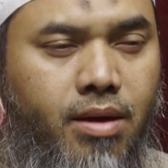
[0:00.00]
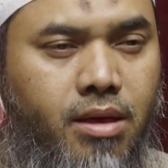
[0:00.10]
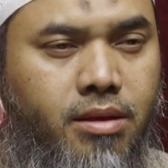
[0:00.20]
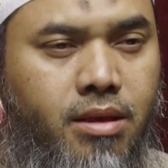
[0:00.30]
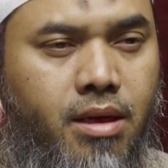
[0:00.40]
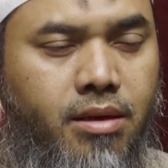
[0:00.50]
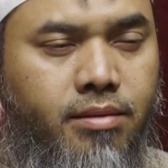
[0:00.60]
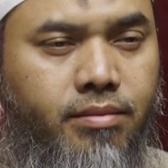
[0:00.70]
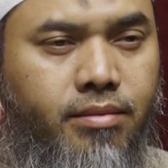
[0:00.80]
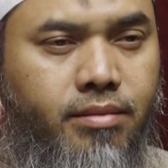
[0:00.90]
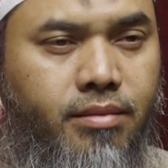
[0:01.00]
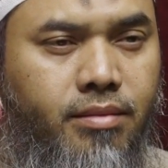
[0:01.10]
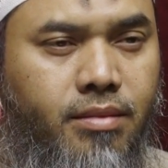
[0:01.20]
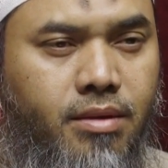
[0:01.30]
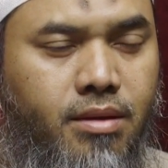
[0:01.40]
kajian
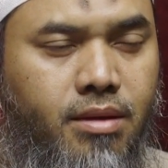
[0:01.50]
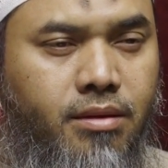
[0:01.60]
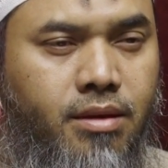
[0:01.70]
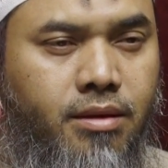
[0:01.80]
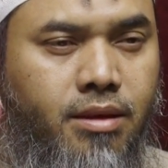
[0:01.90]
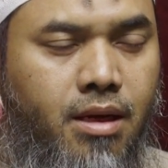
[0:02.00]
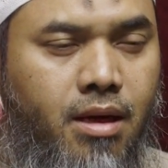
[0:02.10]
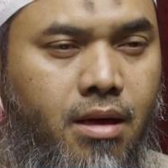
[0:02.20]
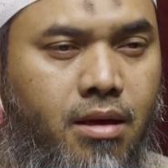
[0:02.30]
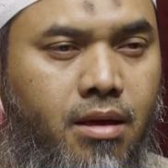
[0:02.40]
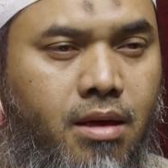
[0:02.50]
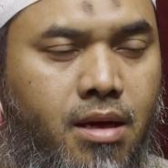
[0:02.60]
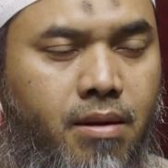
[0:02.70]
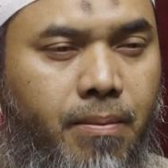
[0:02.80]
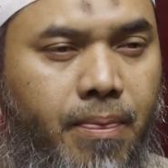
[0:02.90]
silsilah
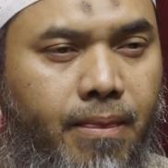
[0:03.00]
akidah